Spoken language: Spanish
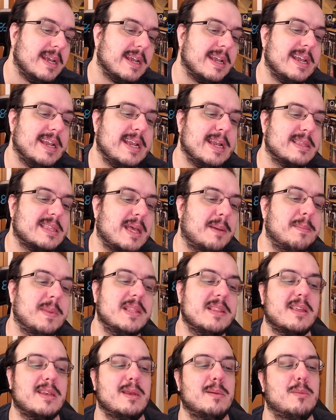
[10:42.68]
Eh,
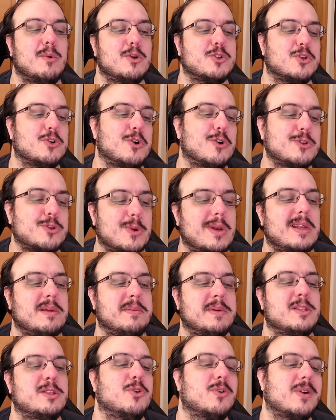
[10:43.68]
también tenemos otro
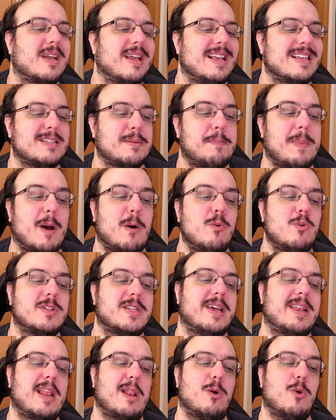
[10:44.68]
elemento que es
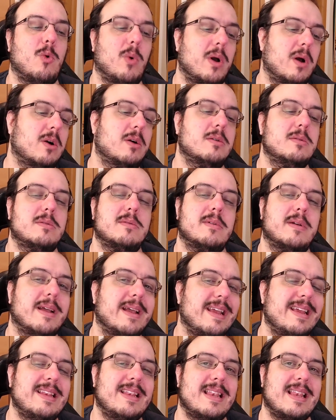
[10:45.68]
pausar el juego
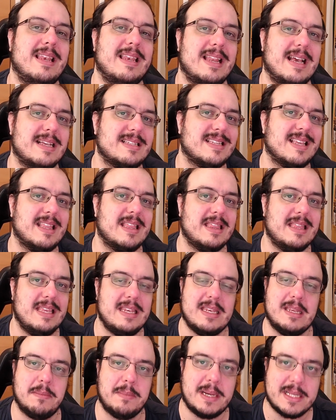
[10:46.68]
en las
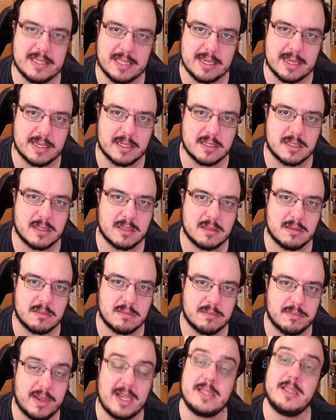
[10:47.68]
cinemáticas.
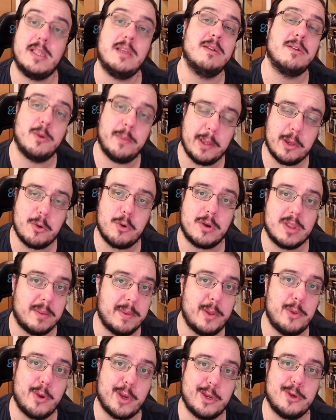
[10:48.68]
Fíjate, no me
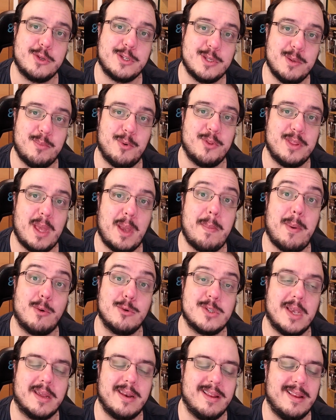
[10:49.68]
acordaba yo que no se podía
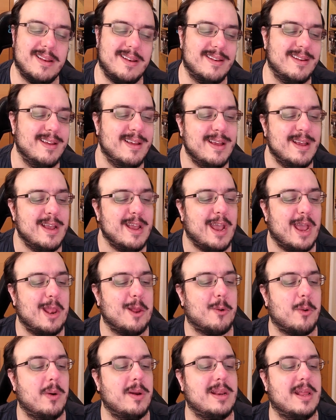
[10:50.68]
pausar el,
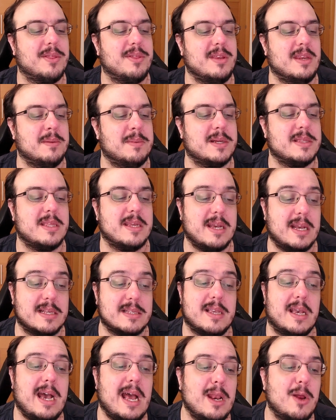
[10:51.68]
el, juego en las
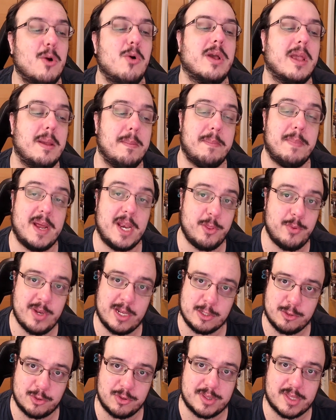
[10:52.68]
cinemáticas. Algo que parece
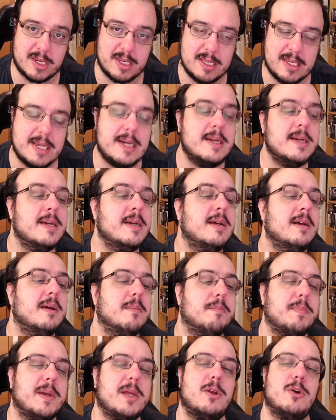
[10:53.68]
una tontería,
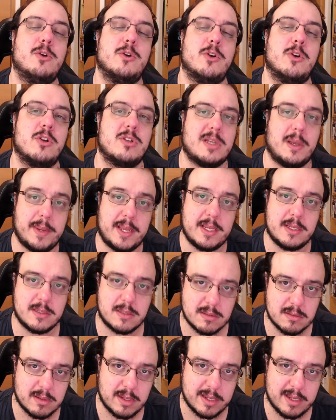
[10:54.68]
pero no
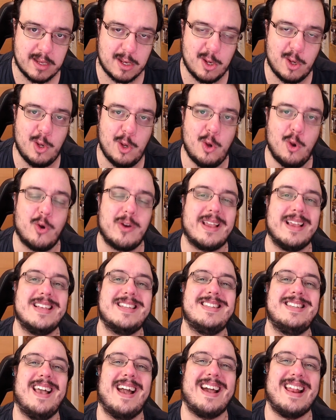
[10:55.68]
sabéis ¿eh? lo que
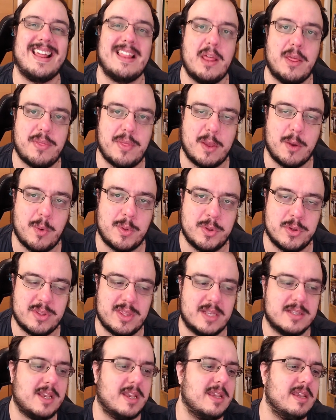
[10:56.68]
se agradece cuando
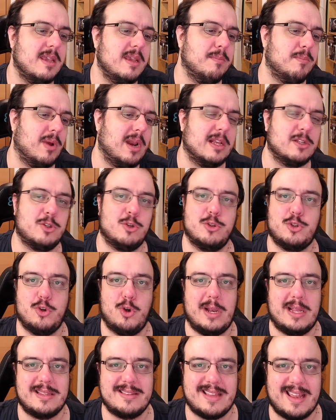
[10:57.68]
estás ahí por las
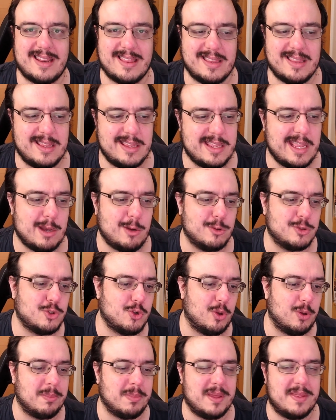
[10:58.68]
8 de la tarde, ya
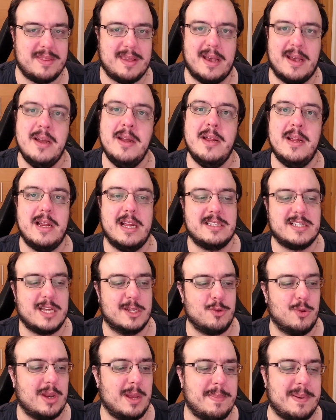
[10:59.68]
8 y media,
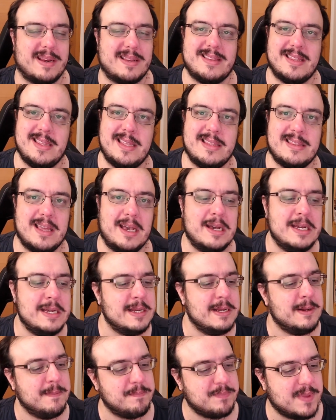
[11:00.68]
echando la partidita
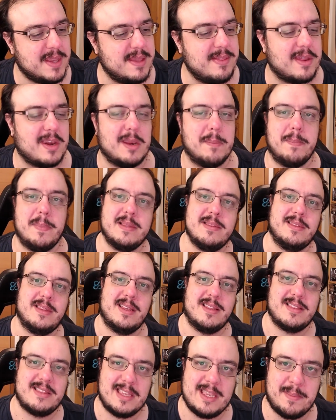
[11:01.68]
y de
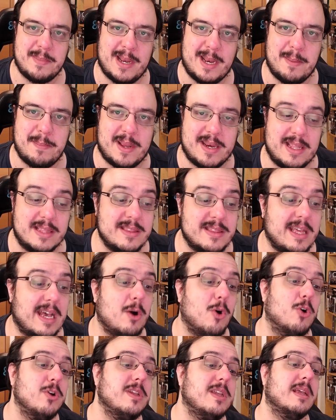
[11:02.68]
repente te llama la
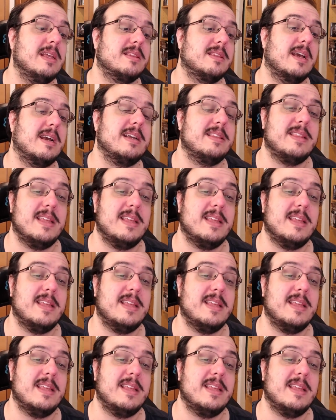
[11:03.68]
parienta, oye, que